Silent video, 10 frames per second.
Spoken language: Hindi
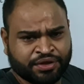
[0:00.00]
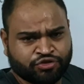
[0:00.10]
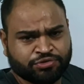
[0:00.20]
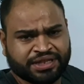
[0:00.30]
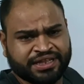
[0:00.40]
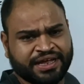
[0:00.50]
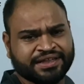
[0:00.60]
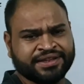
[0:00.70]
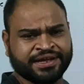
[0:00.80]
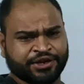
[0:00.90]
जो बताता है
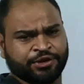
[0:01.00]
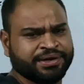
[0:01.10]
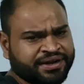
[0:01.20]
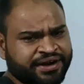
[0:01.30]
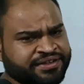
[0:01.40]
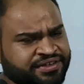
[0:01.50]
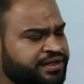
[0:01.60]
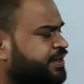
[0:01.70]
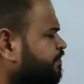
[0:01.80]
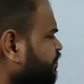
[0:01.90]
इतने किलोमीटर गाड़ी चल
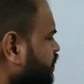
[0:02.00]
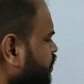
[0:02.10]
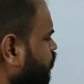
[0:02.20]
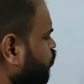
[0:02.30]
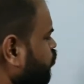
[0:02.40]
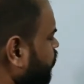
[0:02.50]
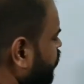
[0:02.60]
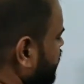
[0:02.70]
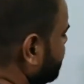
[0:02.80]
गई उसको बोलते